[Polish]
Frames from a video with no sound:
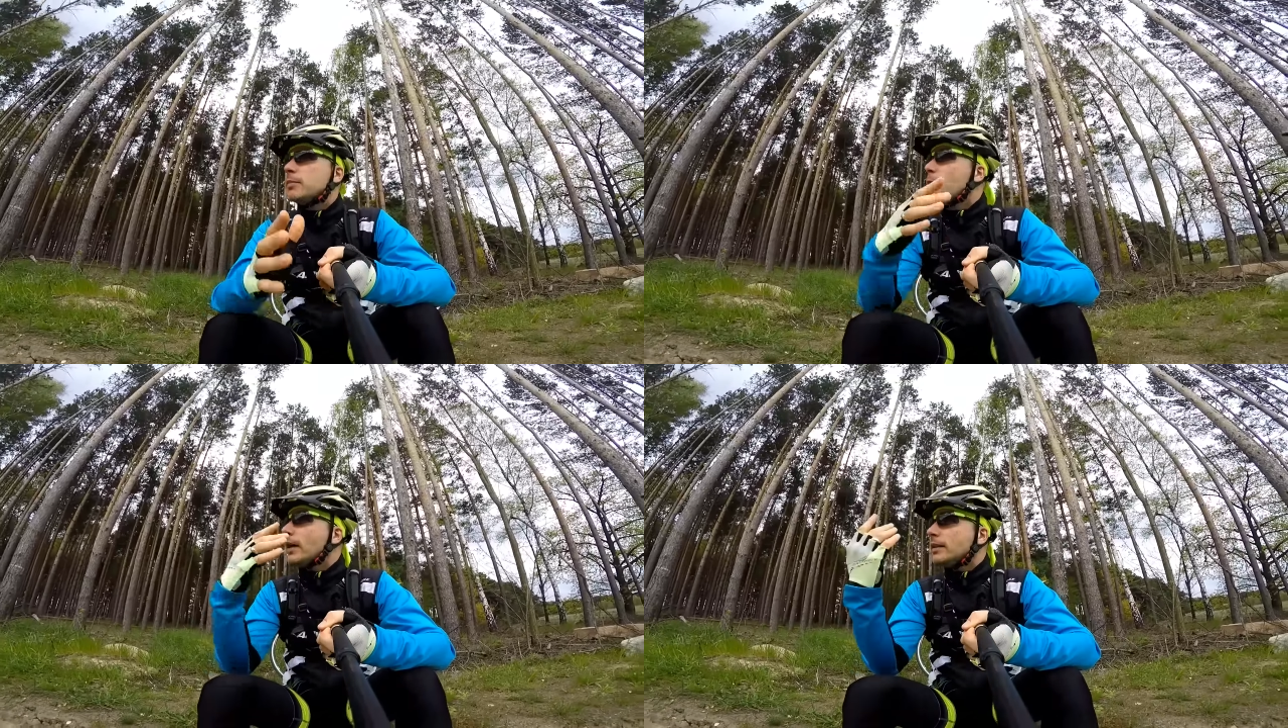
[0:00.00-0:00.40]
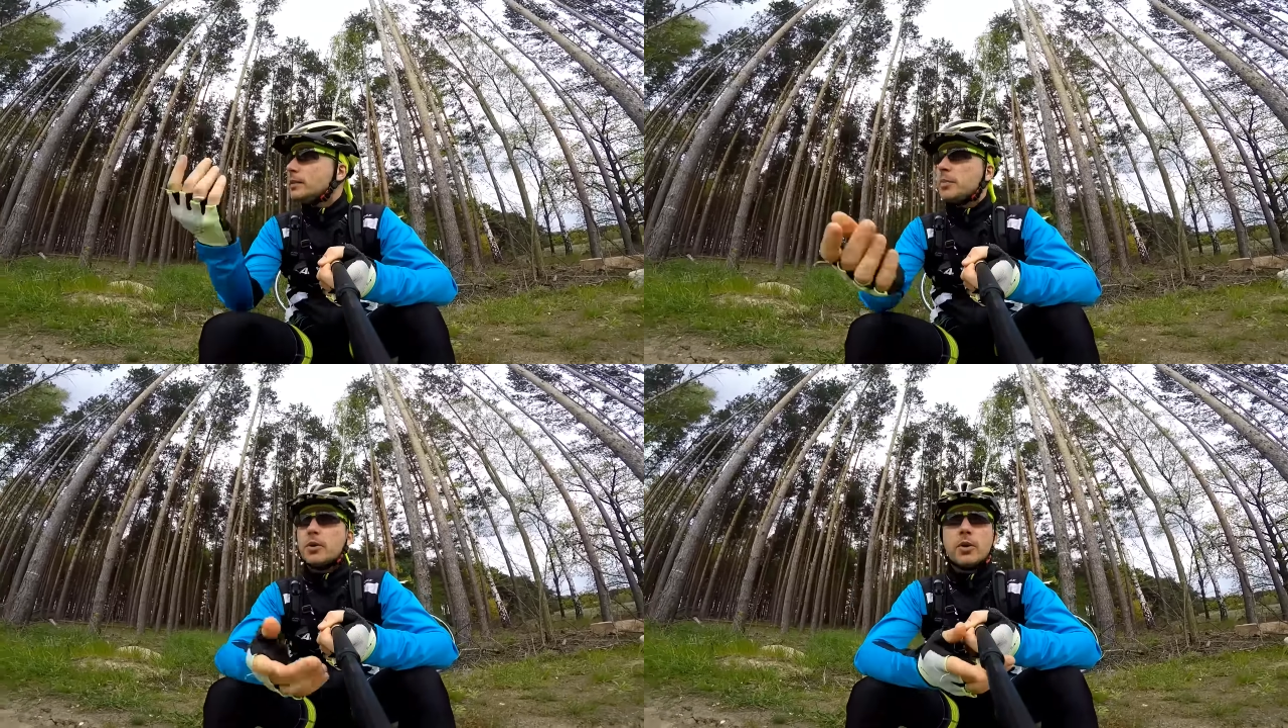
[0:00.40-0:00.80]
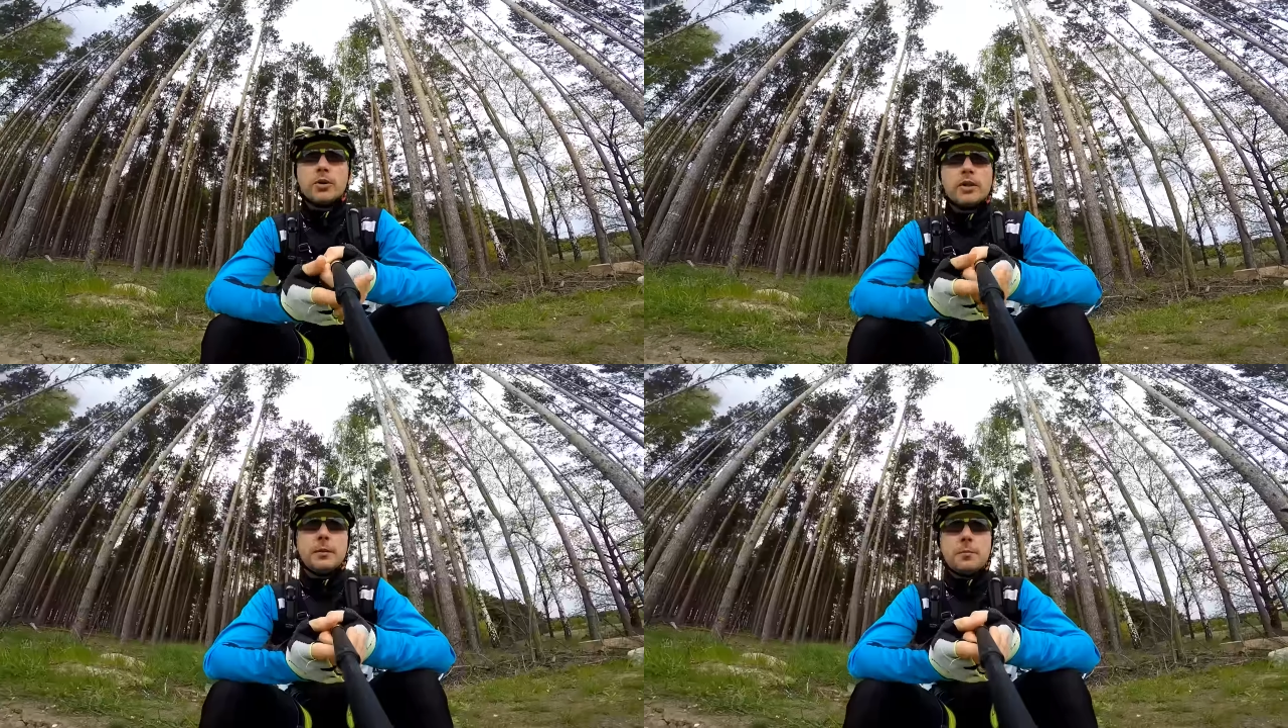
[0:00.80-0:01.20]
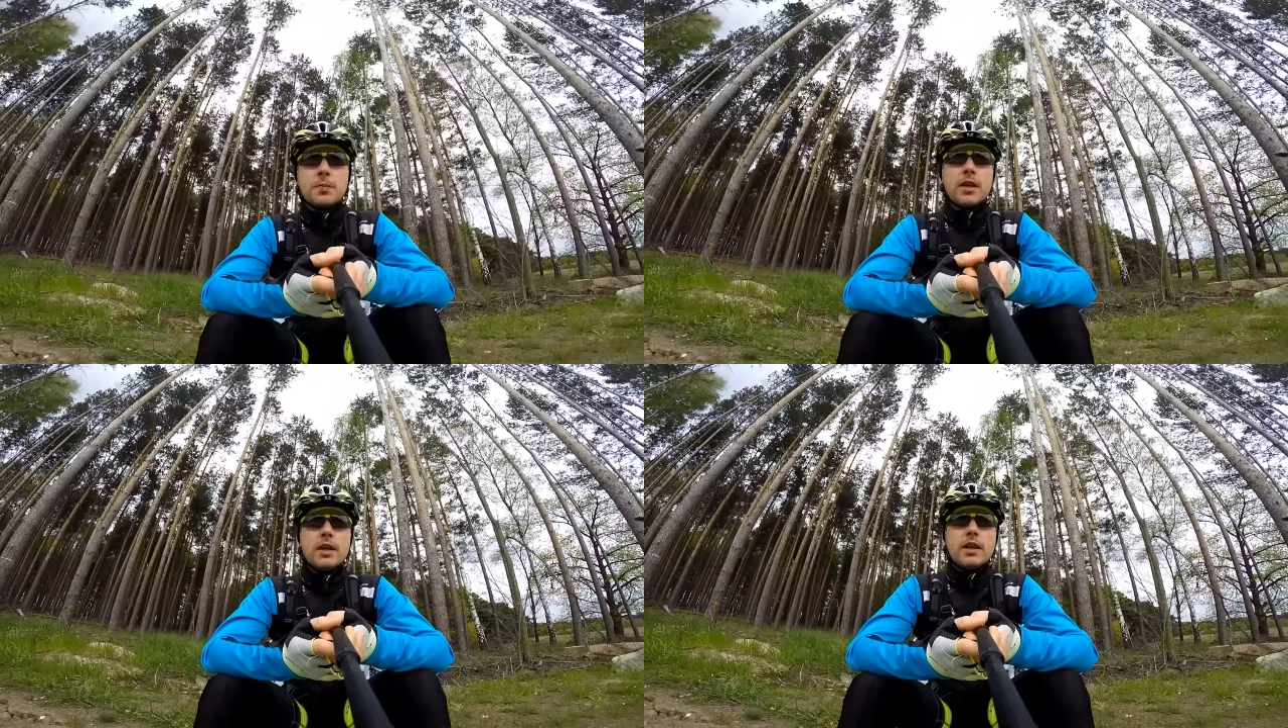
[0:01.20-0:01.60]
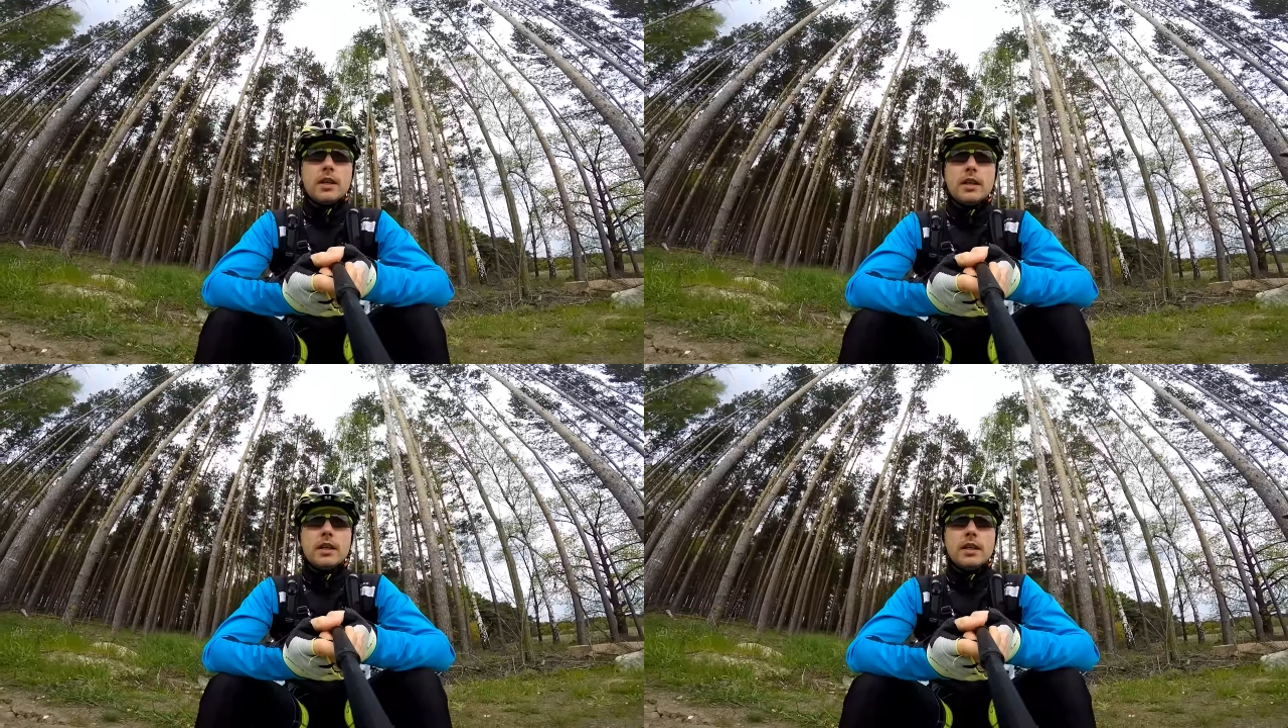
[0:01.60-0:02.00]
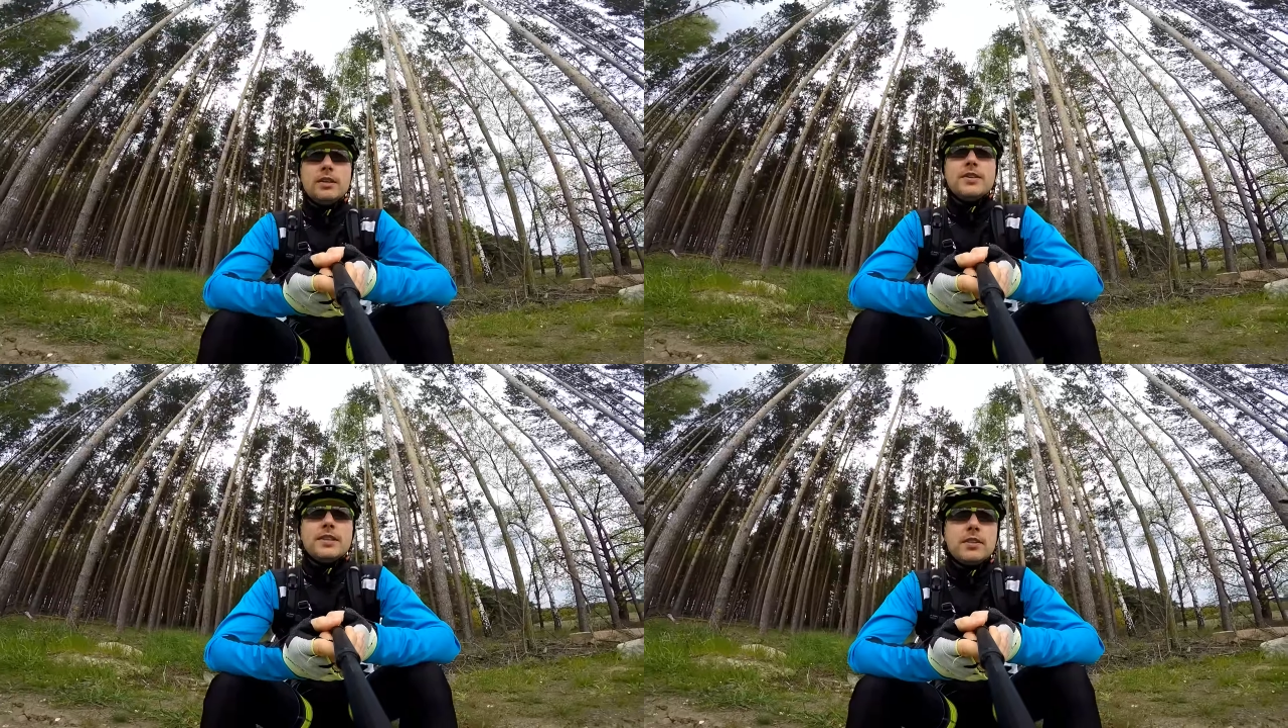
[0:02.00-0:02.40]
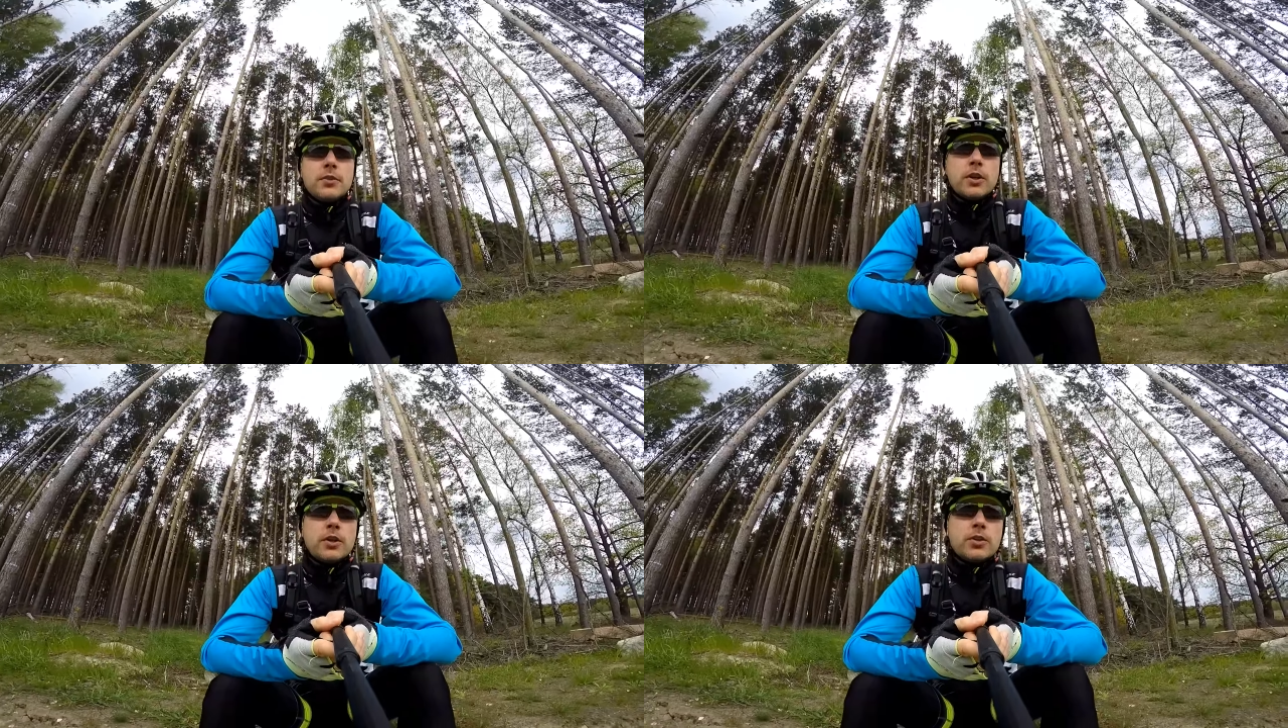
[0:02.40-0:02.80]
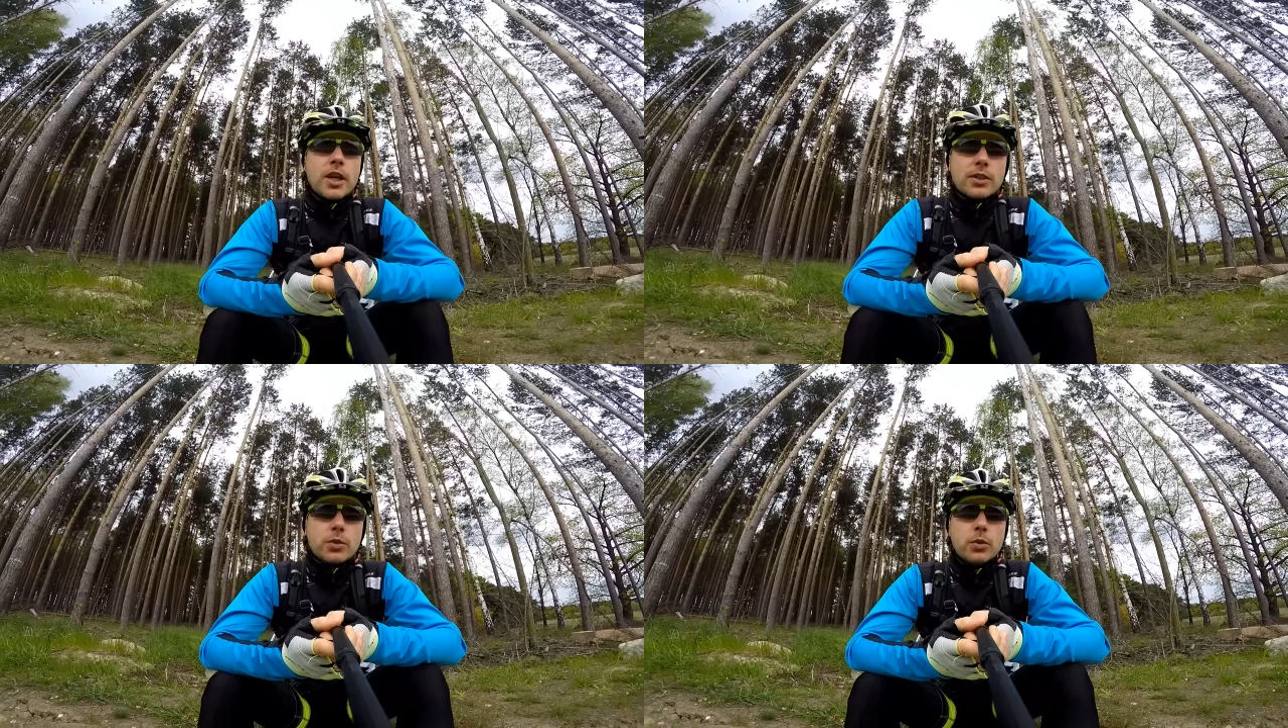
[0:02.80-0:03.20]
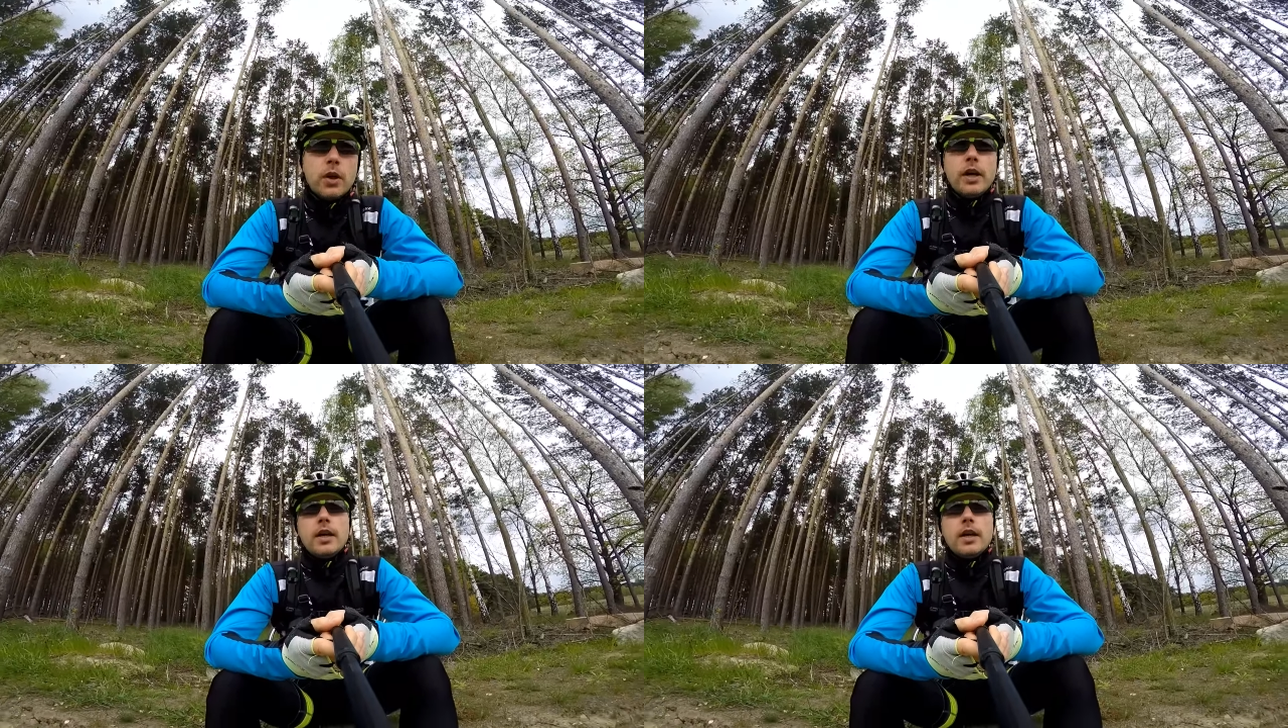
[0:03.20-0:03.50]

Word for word: ładnej pogody e, i więcej wolnego czasu